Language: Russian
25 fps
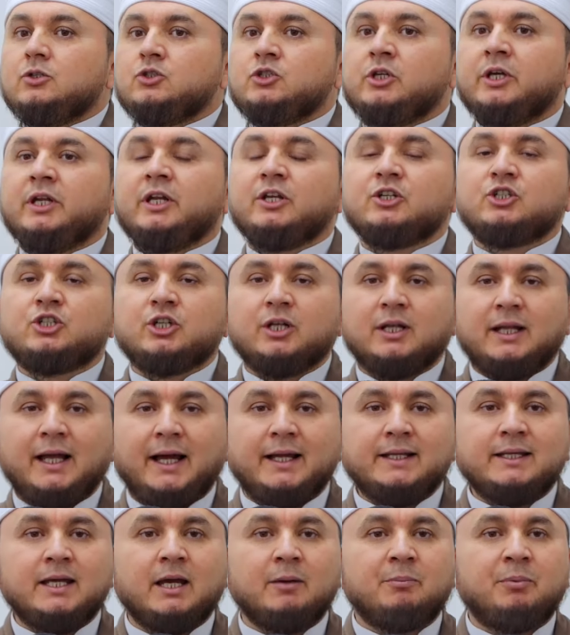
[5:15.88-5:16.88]
Через
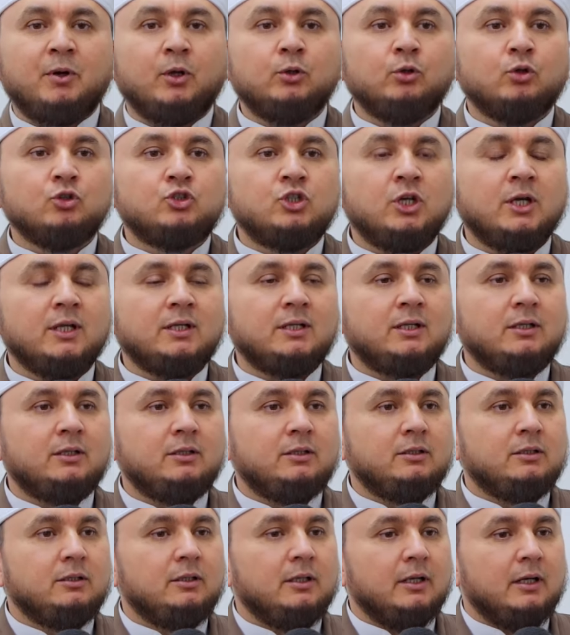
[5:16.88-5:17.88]
желание получить
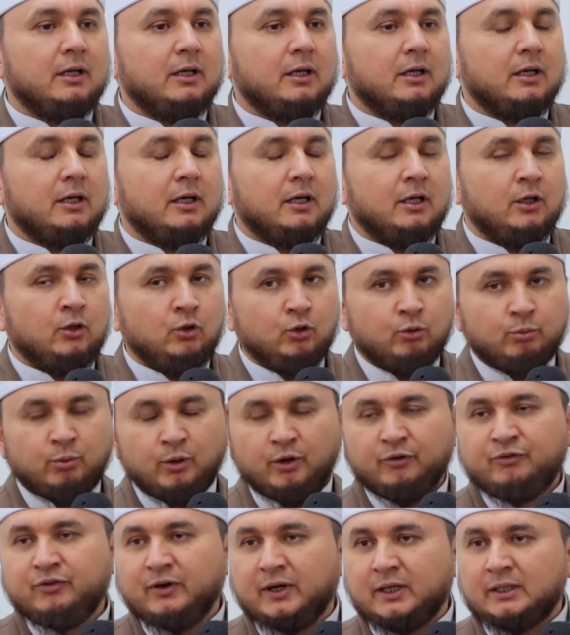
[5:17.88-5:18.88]

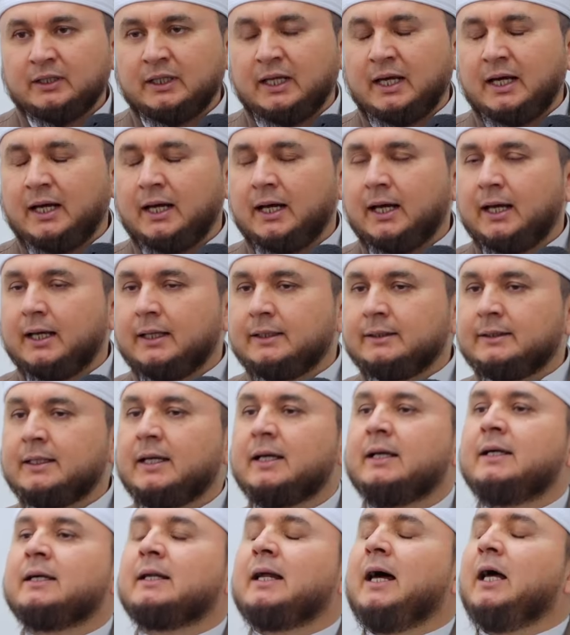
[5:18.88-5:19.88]
любовь Аллаха,
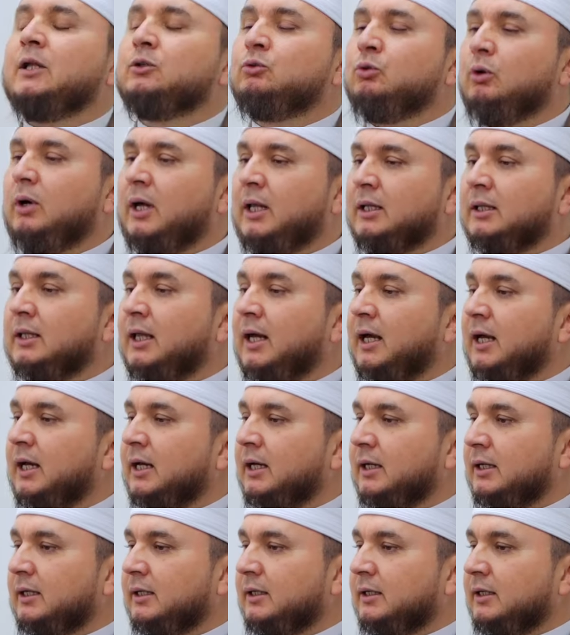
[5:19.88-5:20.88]
награду
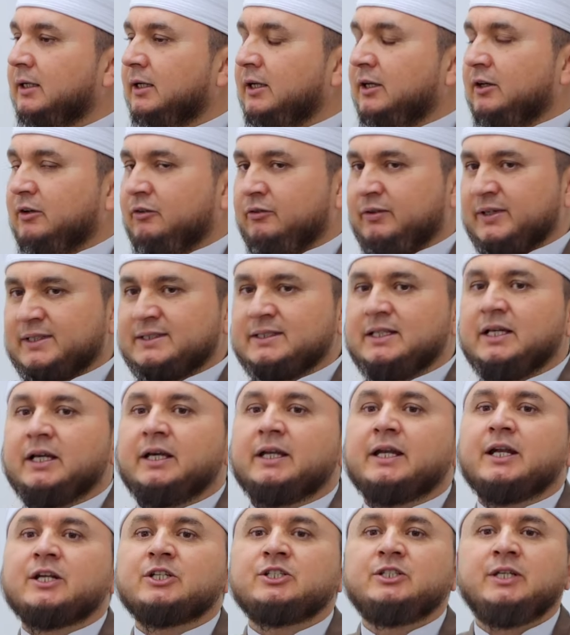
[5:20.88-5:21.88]
Аллаха,
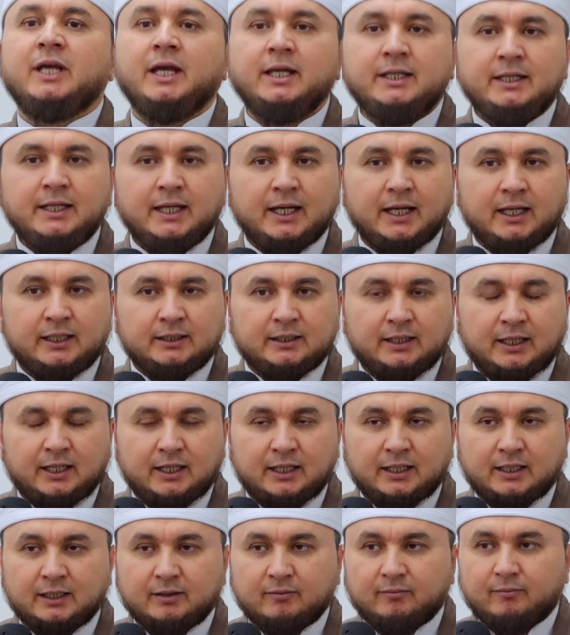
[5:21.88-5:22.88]
вознаграждение
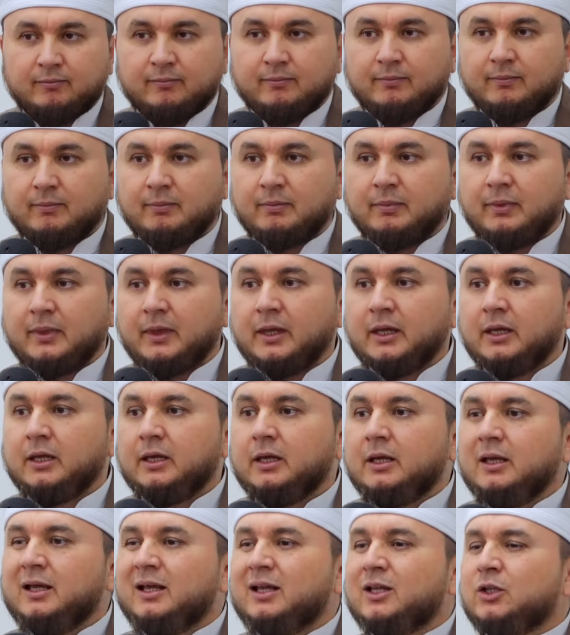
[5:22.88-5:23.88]
Аллаха –
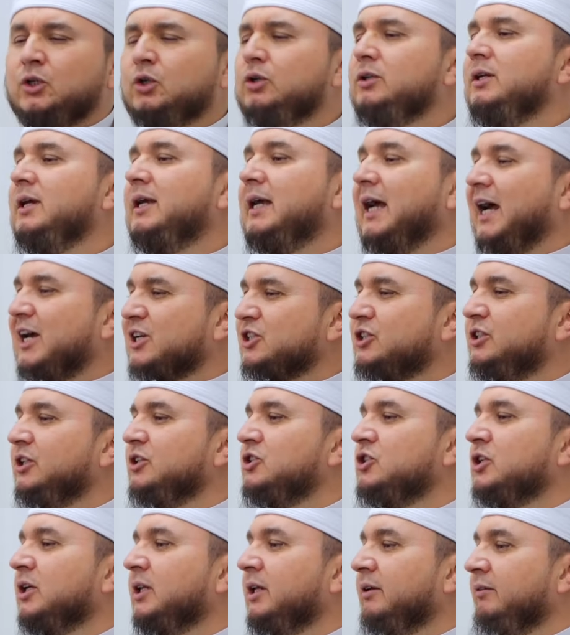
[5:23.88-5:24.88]
но не
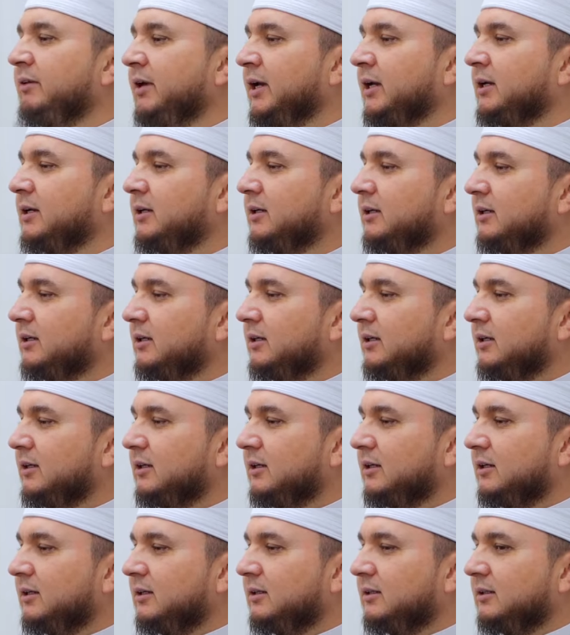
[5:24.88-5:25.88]
каждый человек
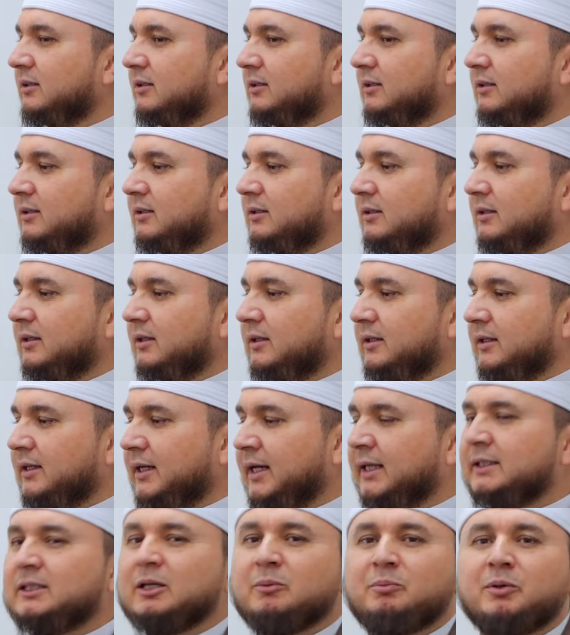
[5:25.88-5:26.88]

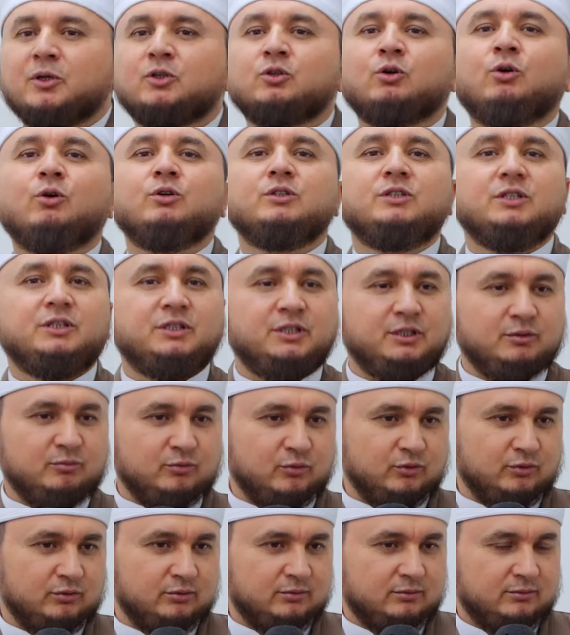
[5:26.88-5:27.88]
это подходит
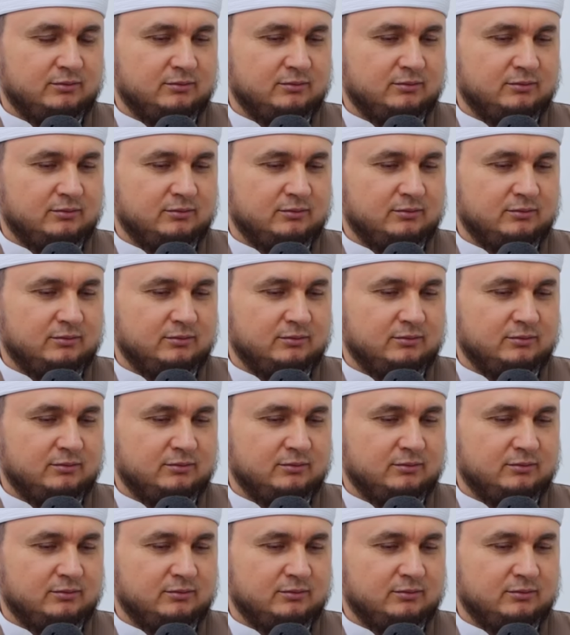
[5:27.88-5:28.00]
ему.